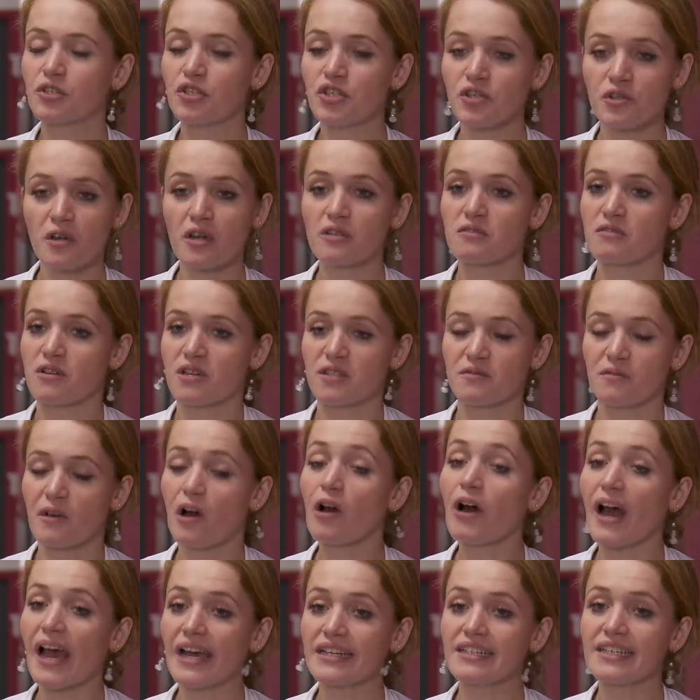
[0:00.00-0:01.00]
gestört und das war
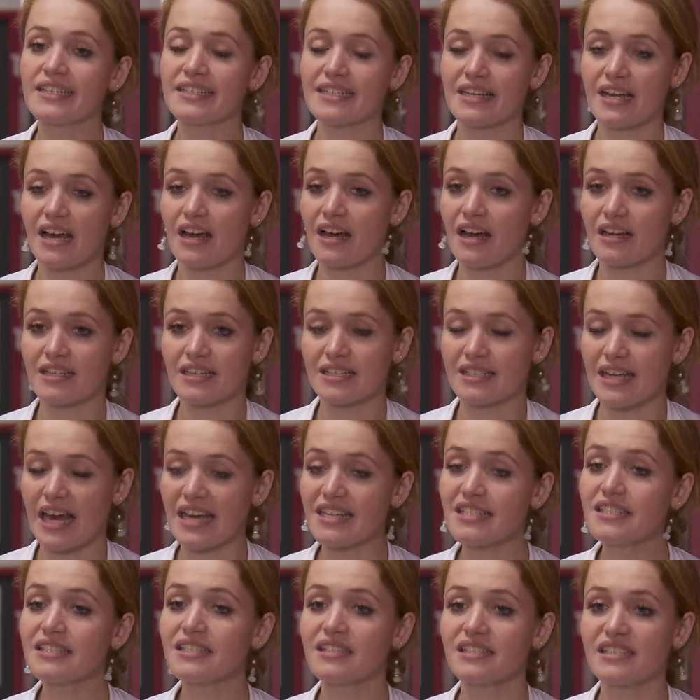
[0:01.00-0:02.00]
auch eigentlich der, das
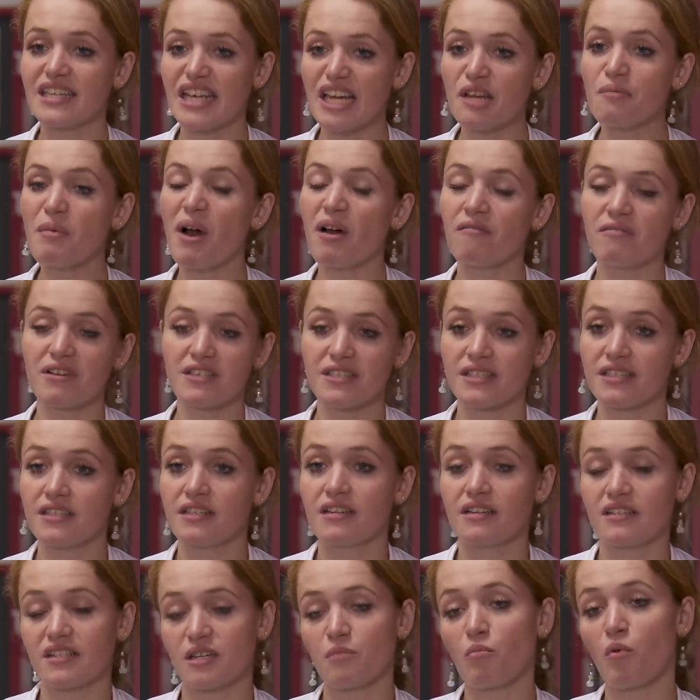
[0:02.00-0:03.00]
einzige Thema, was ihn
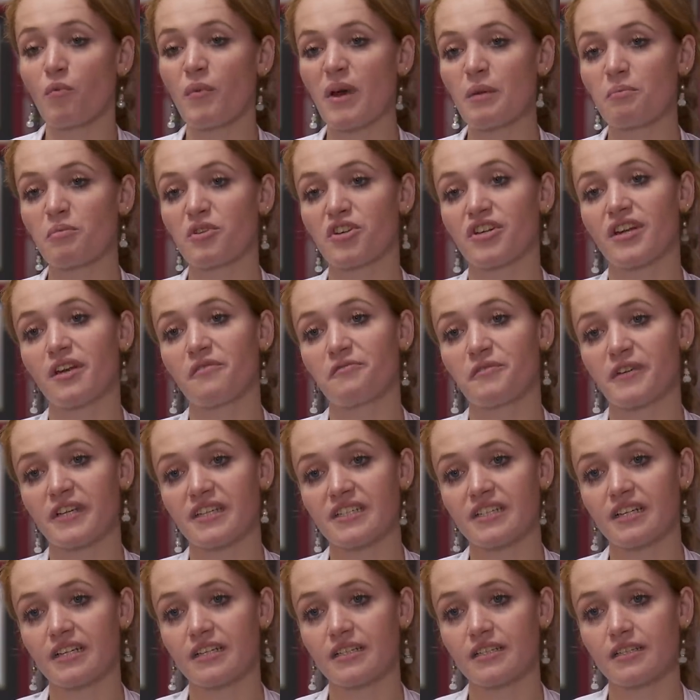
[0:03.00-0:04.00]
in dem Moment
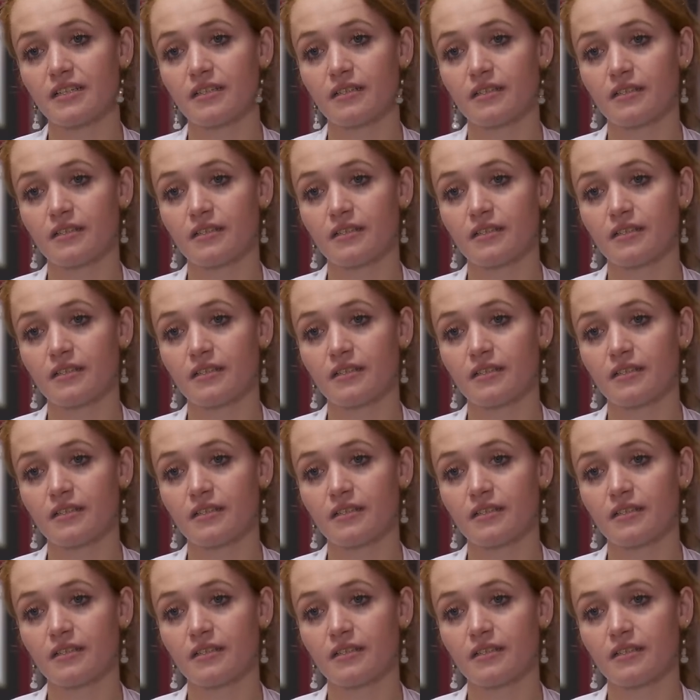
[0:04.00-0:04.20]
beschäftigt hat.